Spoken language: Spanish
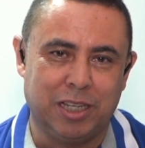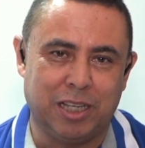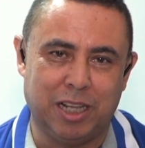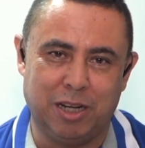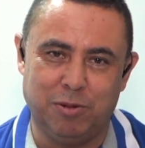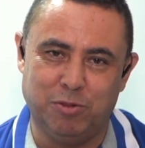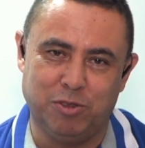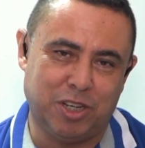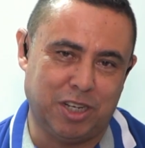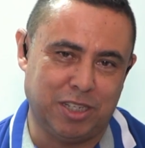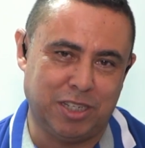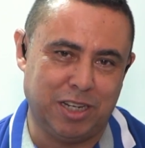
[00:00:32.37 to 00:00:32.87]

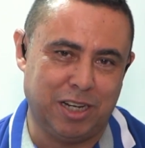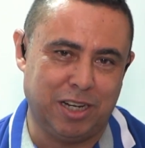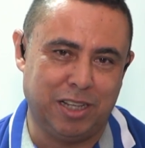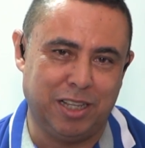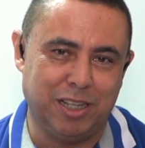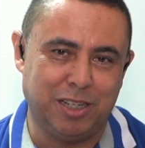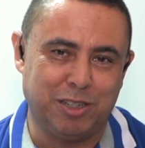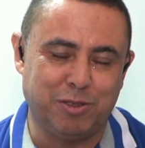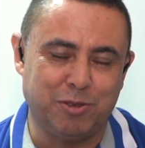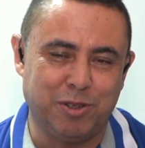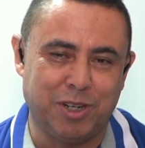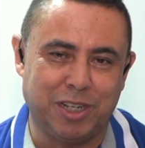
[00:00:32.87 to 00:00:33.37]
Queremos hacer
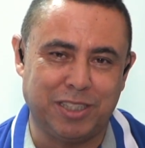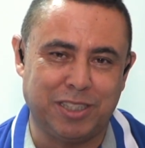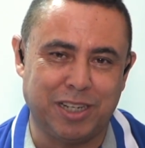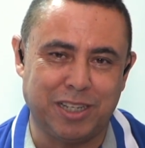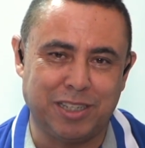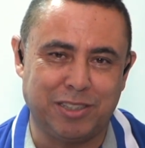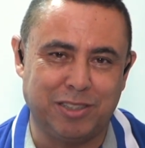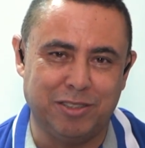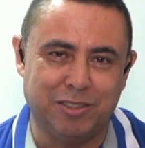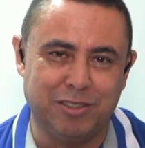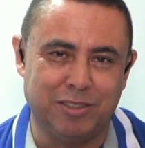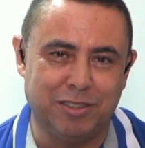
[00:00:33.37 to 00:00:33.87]
de esto una
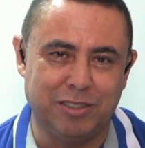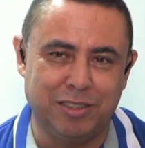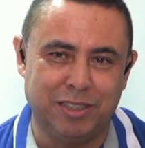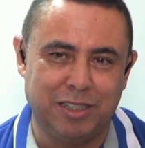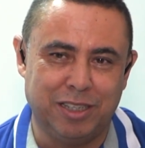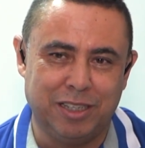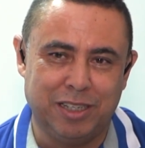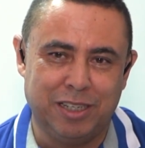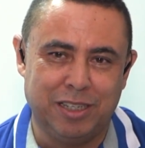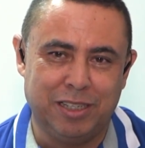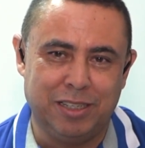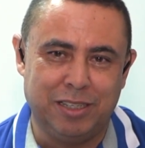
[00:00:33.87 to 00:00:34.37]

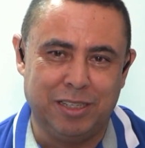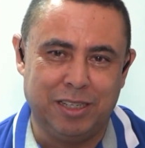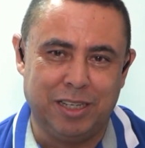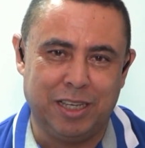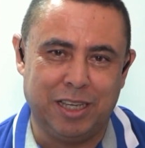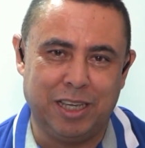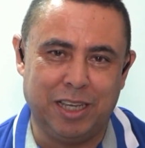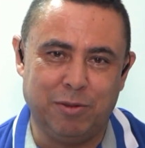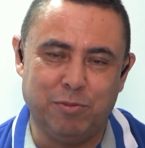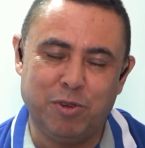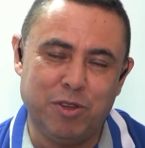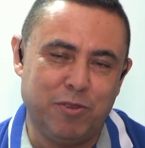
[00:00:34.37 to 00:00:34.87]
sección
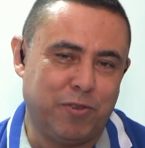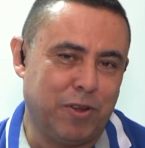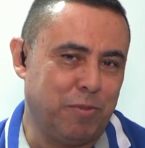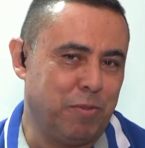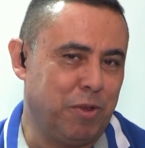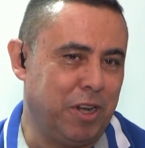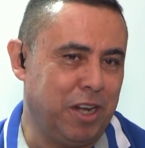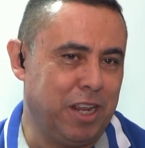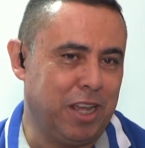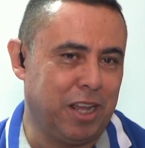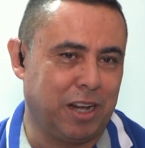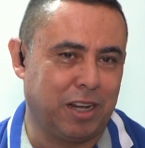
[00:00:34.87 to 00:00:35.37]
eh, muy
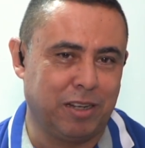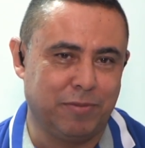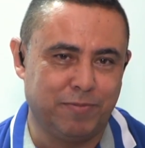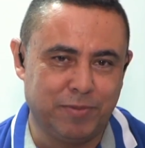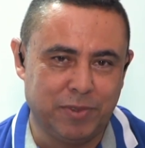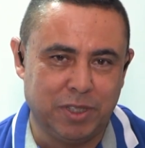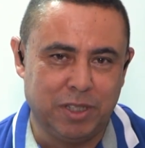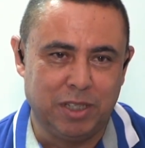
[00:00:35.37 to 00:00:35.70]
familiar,